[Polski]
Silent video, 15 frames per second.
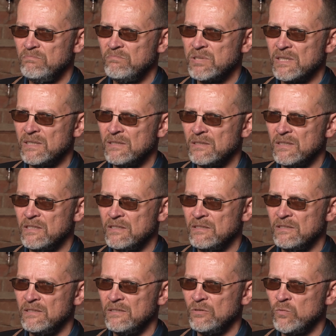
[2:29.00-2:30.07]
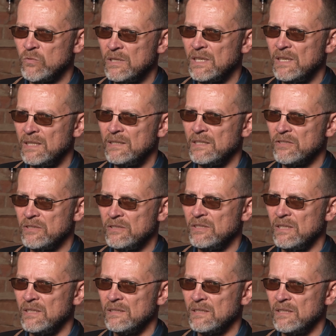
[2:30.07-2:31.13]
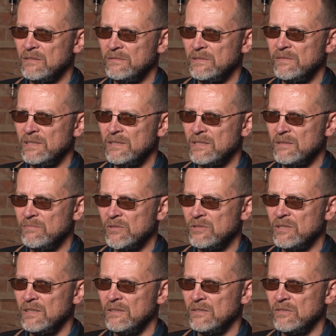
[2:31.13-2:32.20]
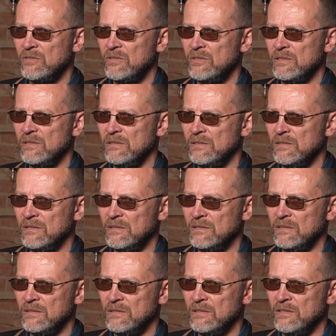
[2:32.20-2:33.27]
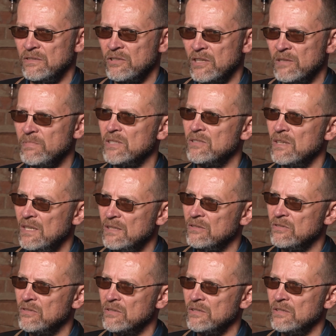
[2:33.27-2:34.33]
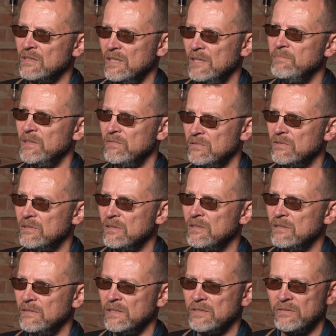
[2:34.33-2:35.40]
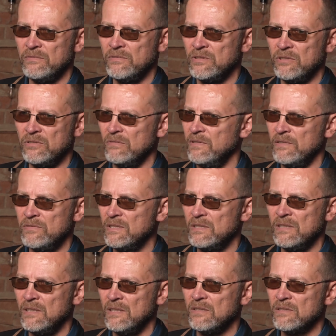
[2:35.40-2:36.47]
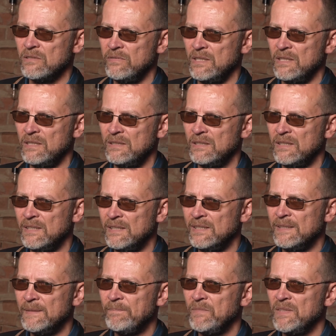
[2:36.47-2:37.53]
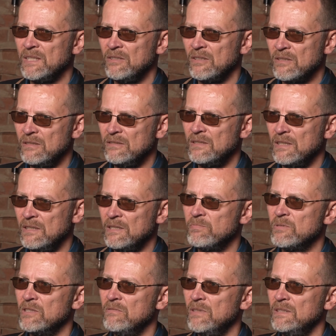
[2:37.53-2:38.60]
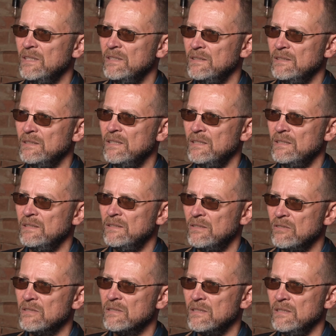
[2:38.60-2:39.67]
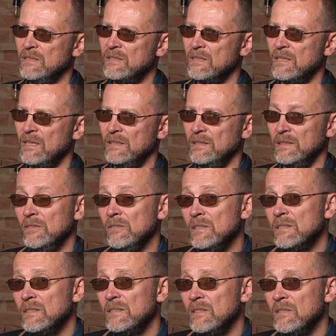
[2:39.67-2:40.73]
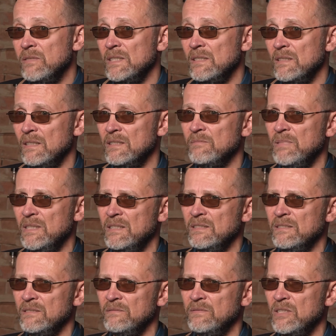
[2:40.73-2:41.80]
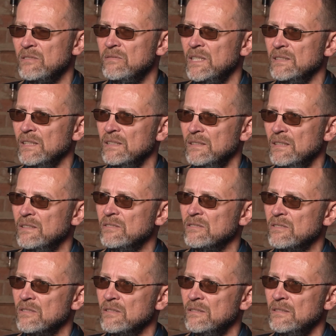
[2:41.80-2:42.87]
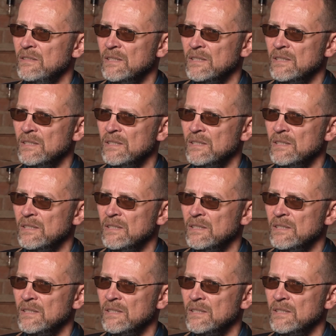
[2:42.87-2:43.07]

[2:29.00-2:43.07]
przez długie lata życia zachowywać samodzielność, e, czerpać radość z życia, lepiej funkcjonować w życiu we wszystkich jego sferach, nie do końca jest przekładane na troskę i starania. To jest kwestia chyba wychowania, tego co e,